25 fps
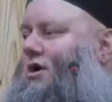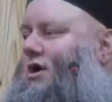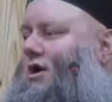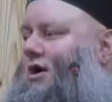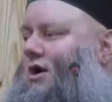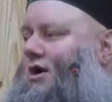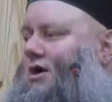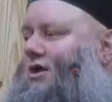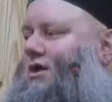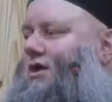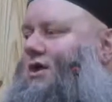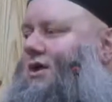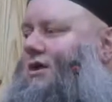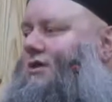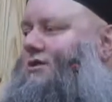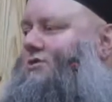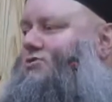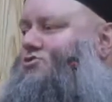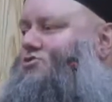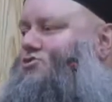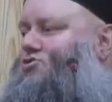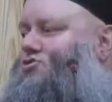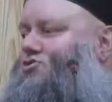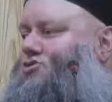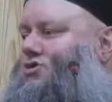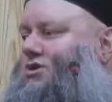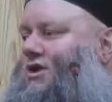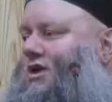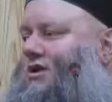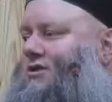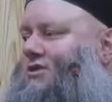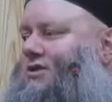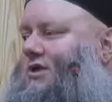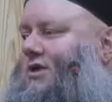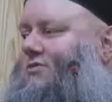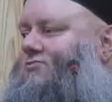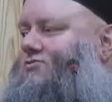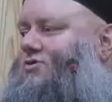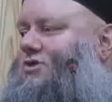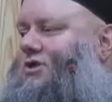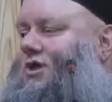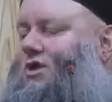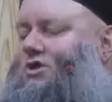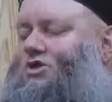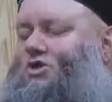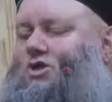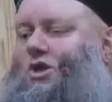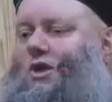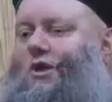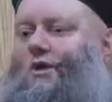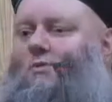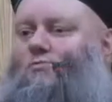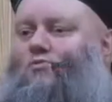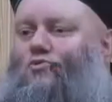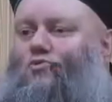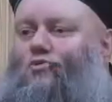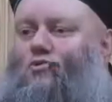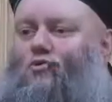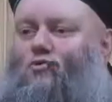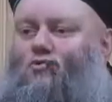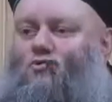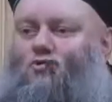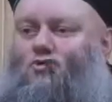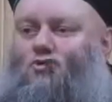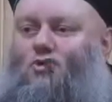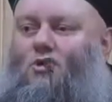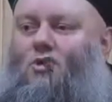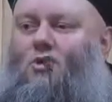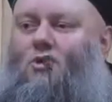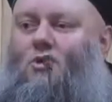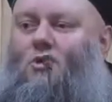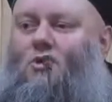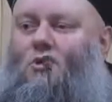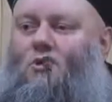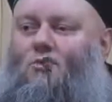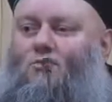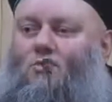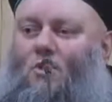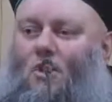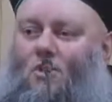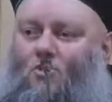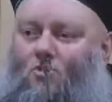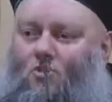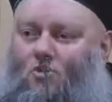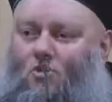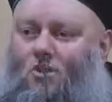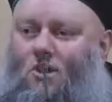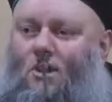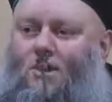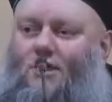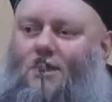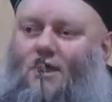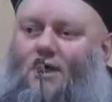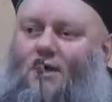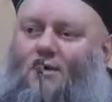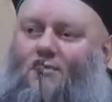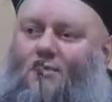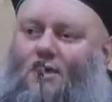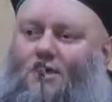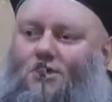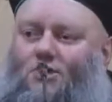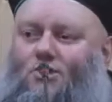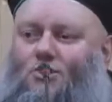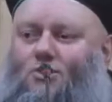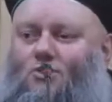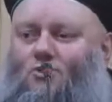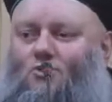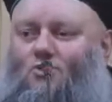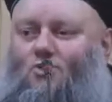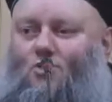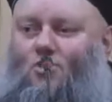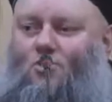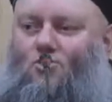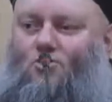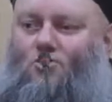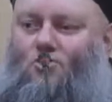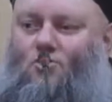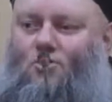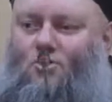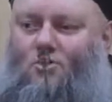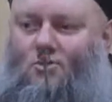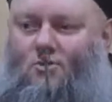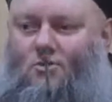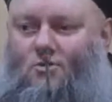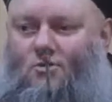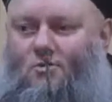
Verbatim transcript: Ahireti düşünsek sevi secde yapıyoruz. Bak onlar da namaz kılıyor.